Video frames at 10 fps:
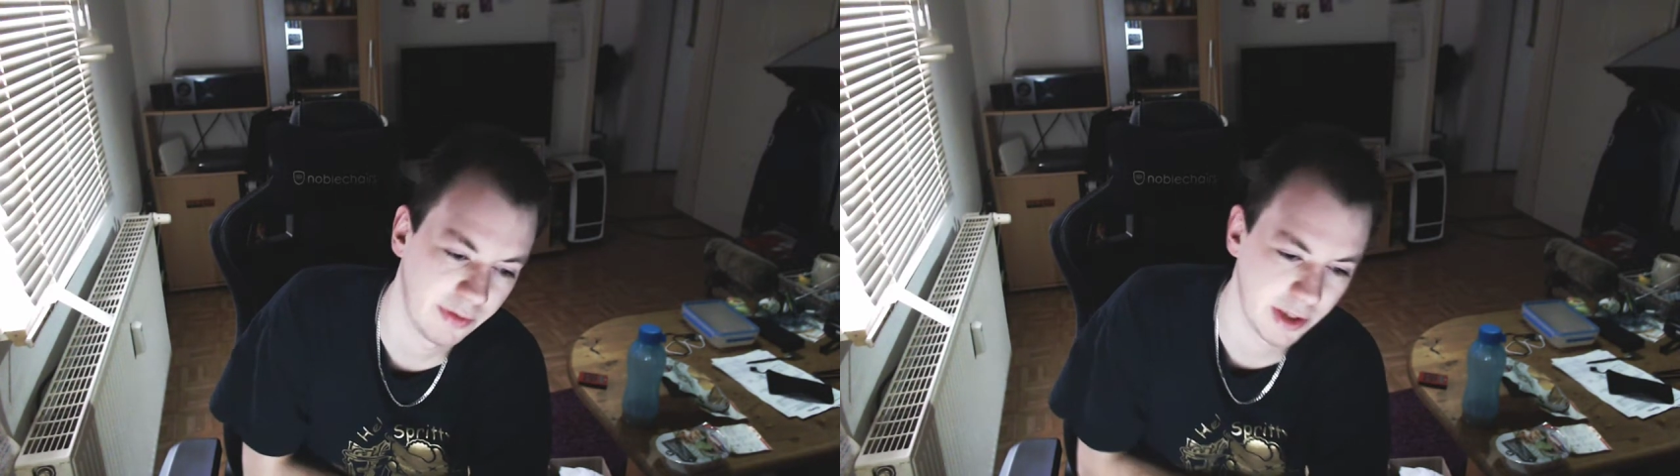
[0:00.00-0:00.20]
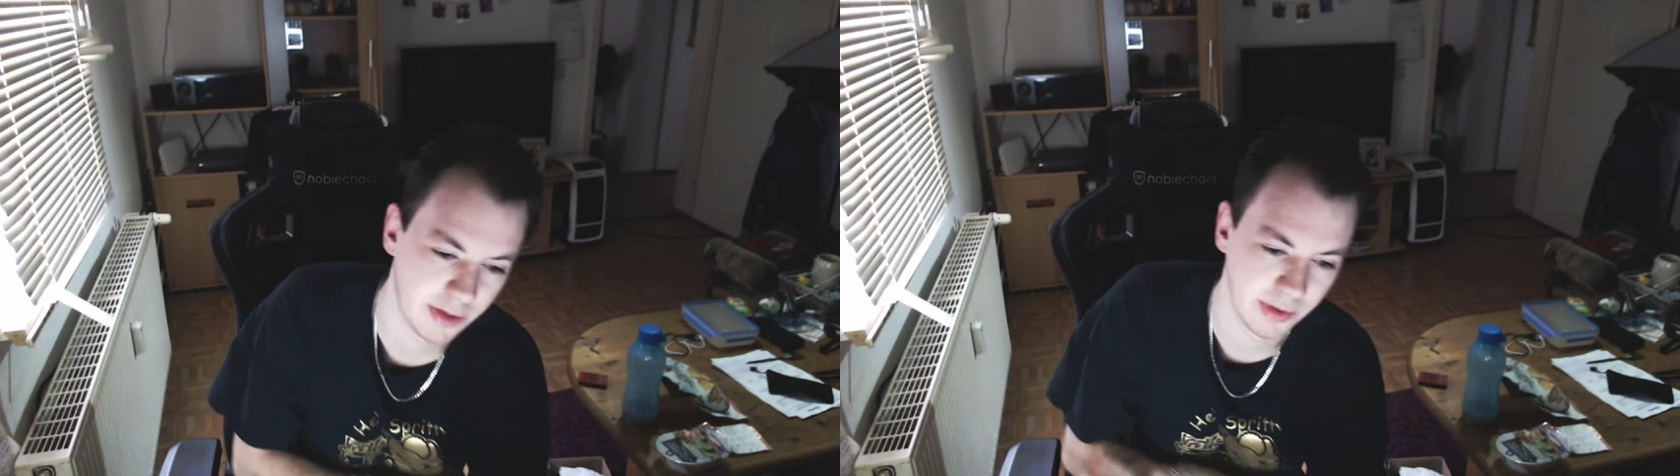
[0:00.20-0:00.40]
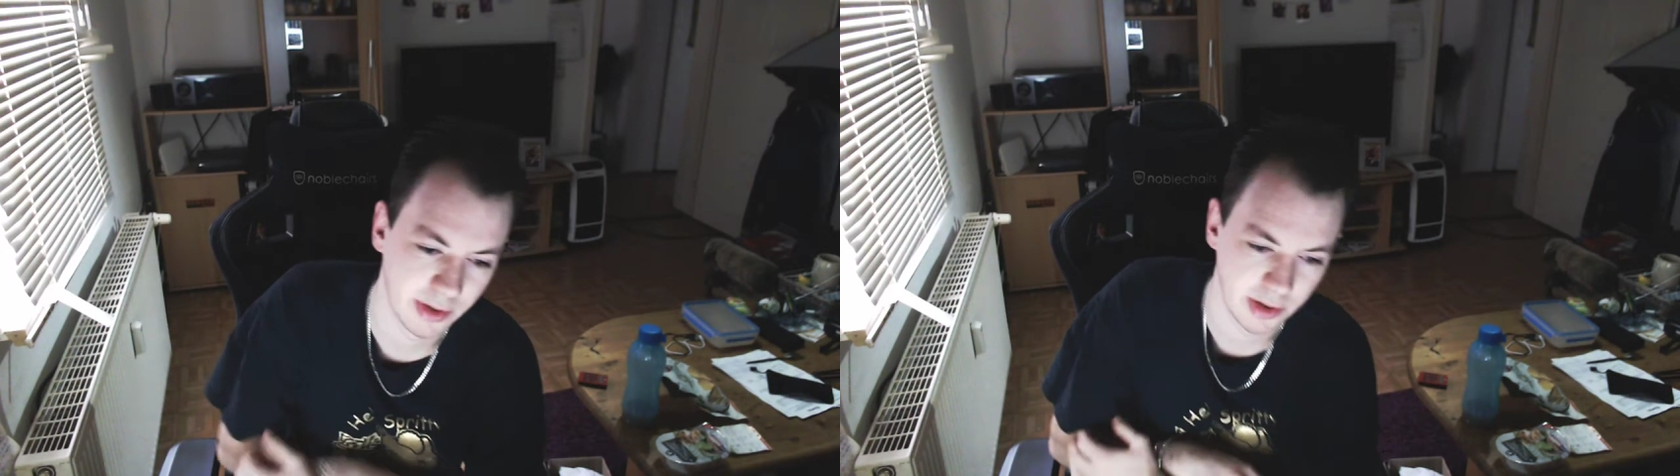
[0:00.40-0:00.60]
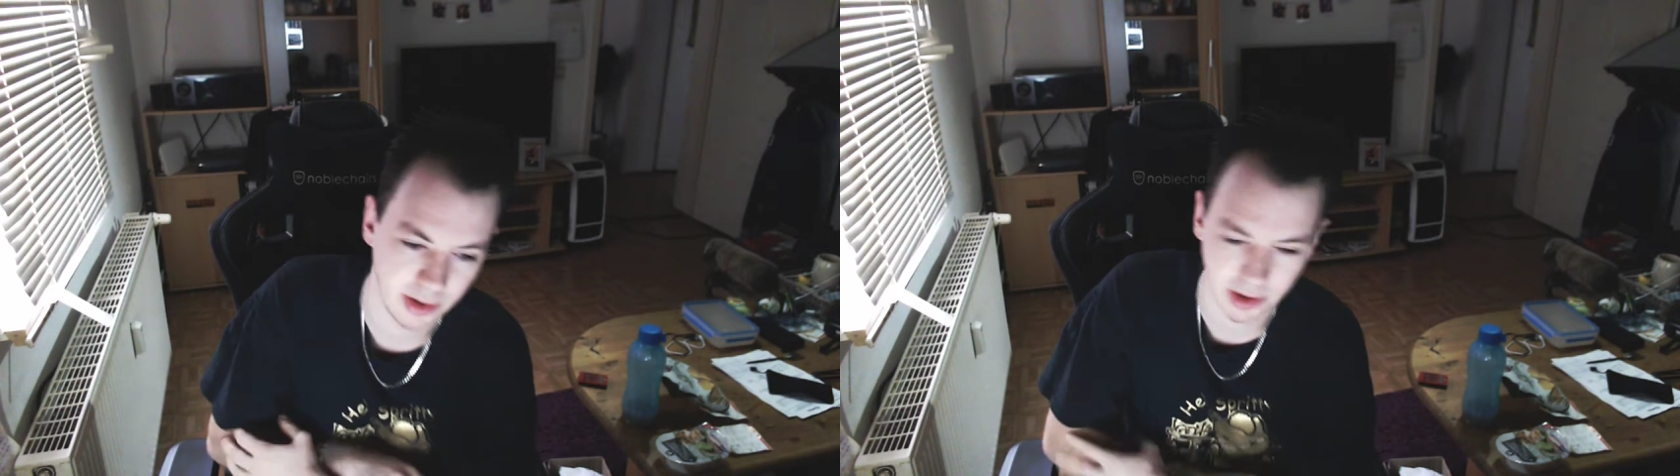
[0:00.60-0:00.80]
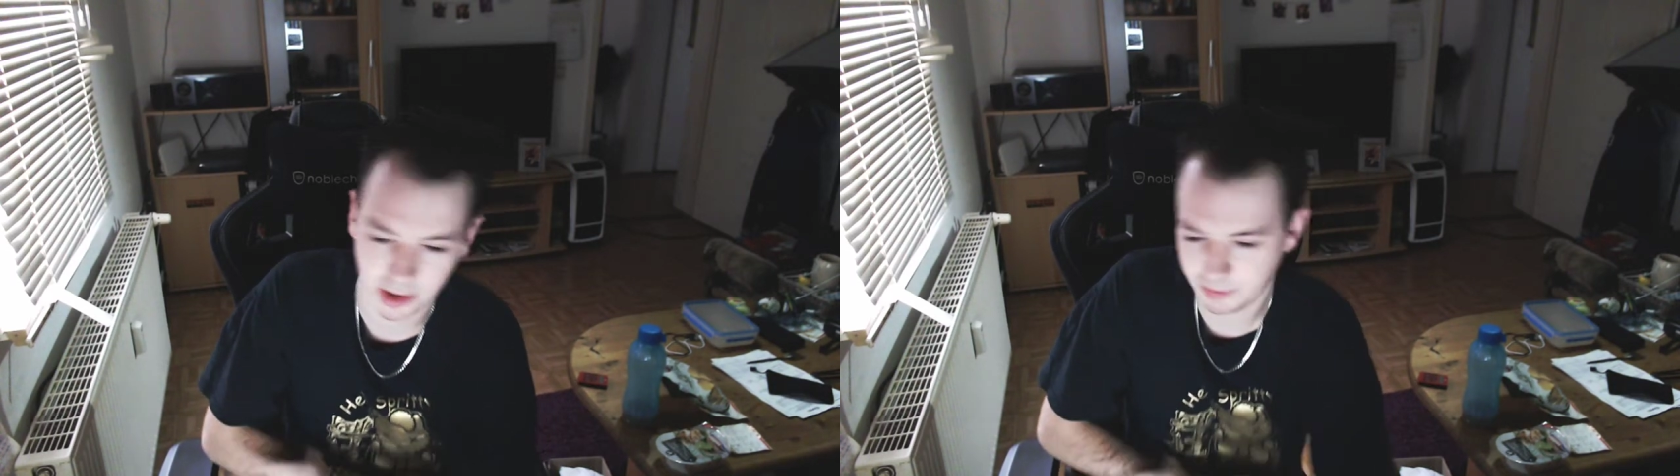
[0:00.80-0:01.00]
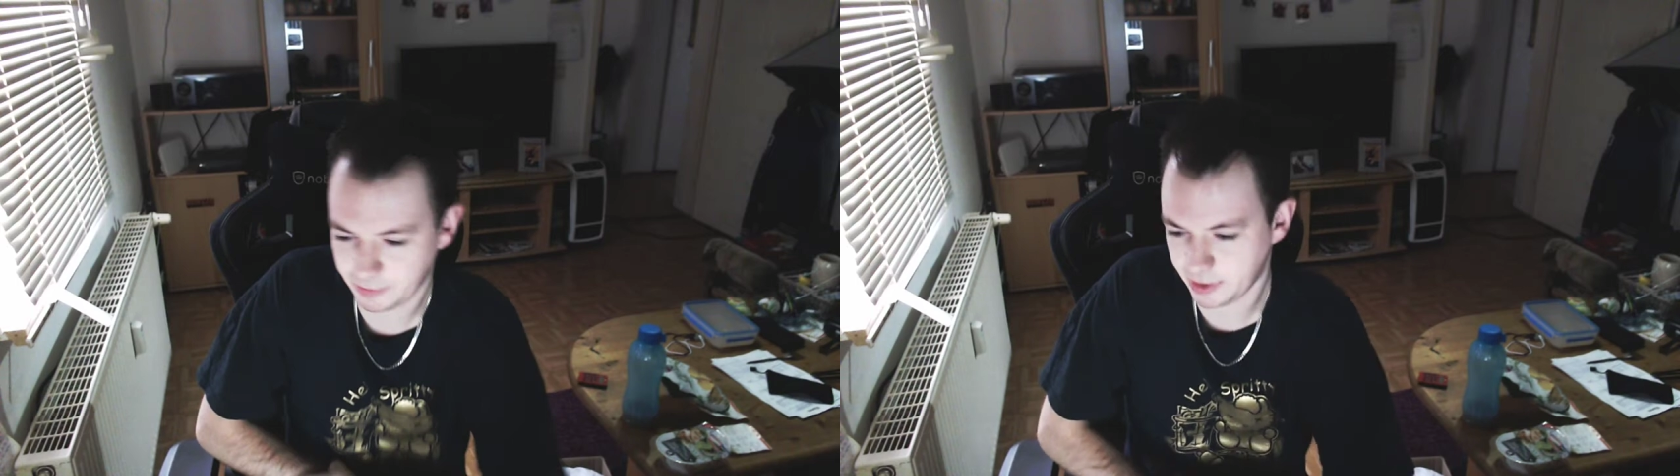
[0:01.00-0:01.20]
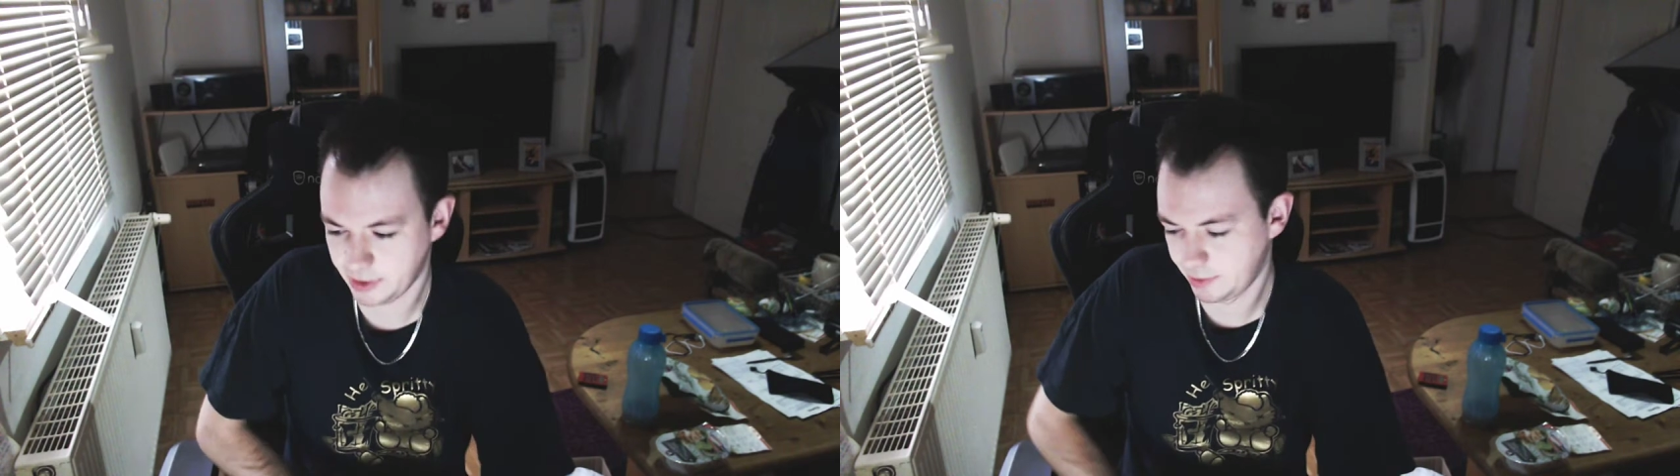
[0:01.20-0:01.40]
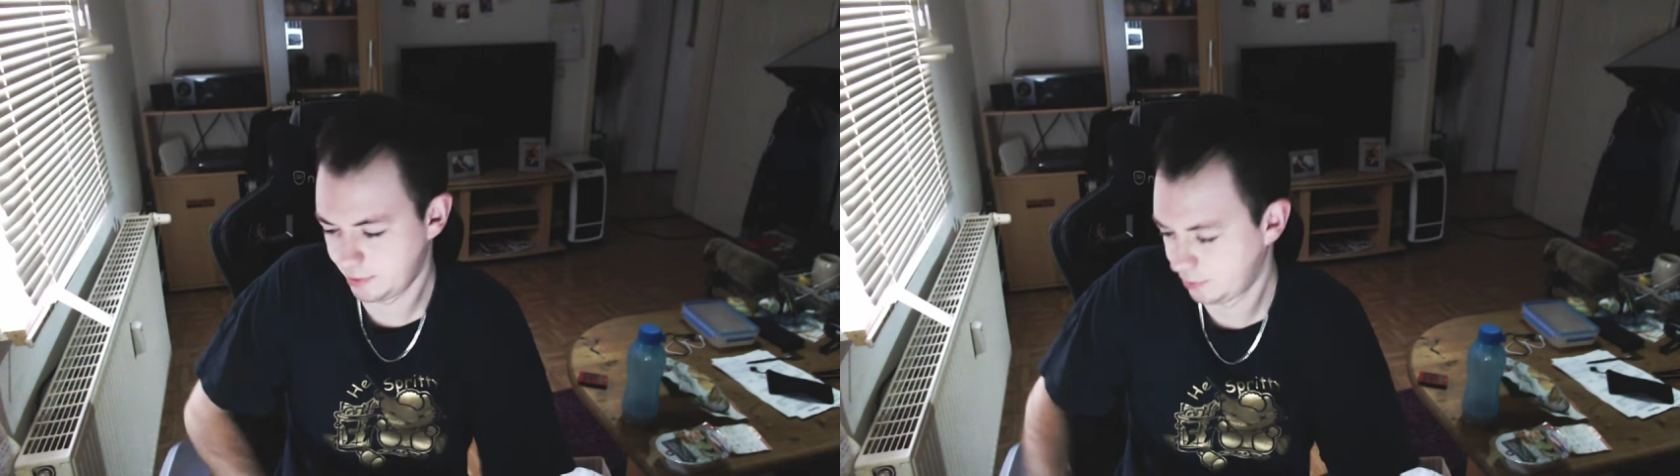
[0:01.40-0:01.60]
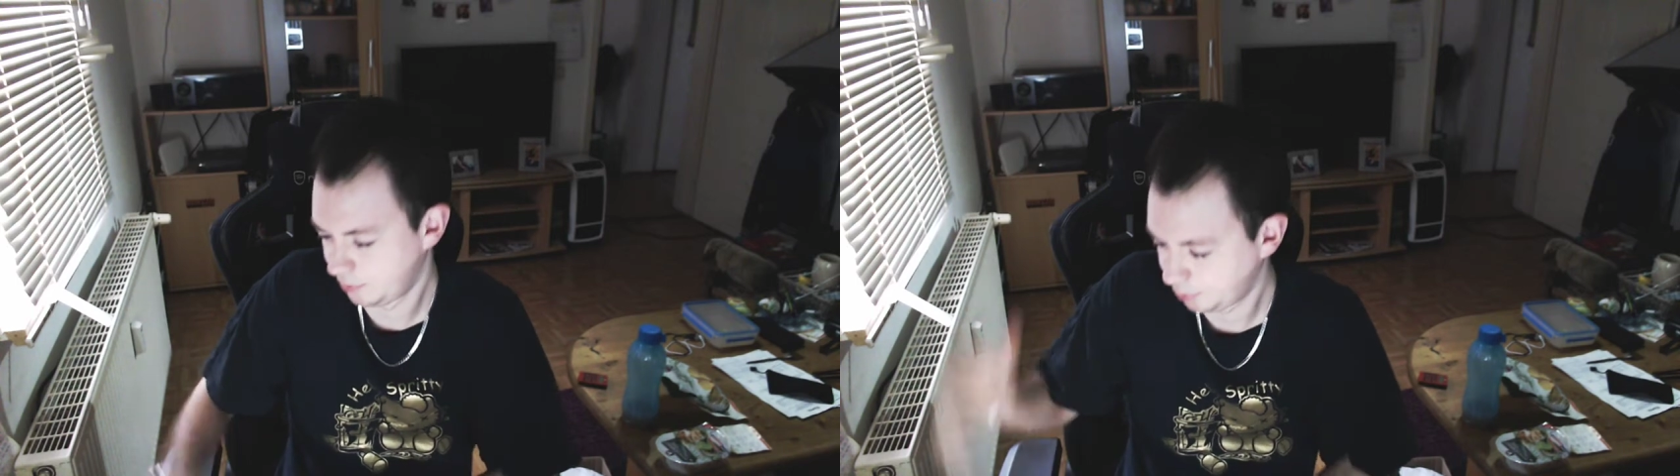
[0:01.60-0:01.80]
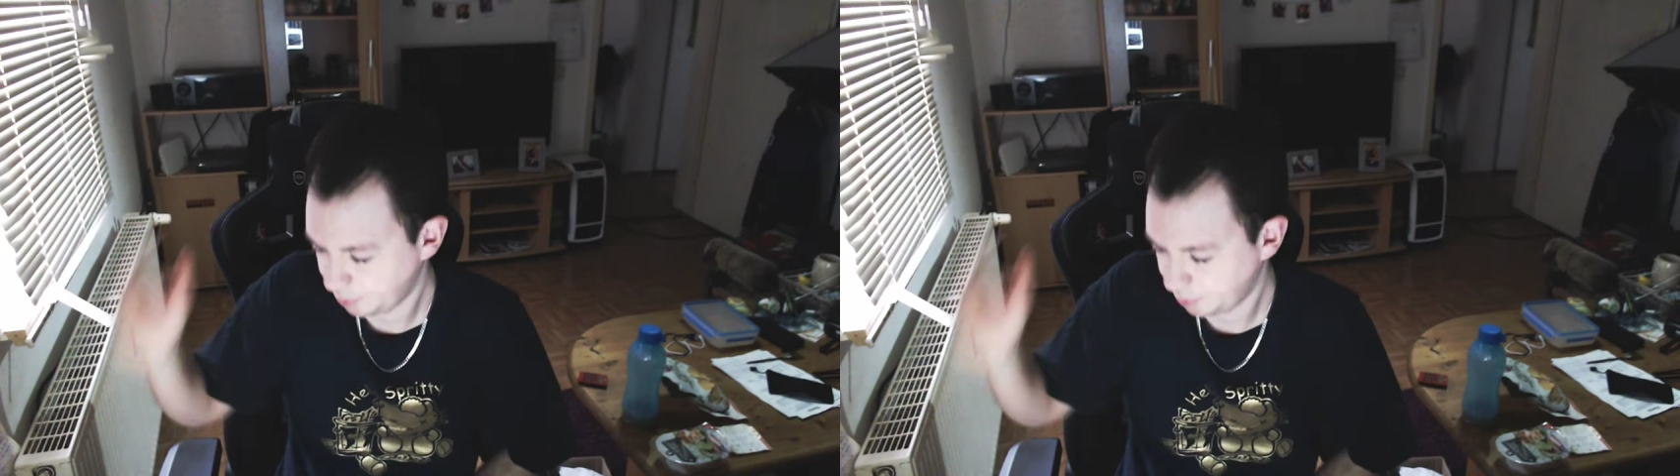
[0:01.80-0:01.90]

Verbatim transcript: vielleicht wieder live dann,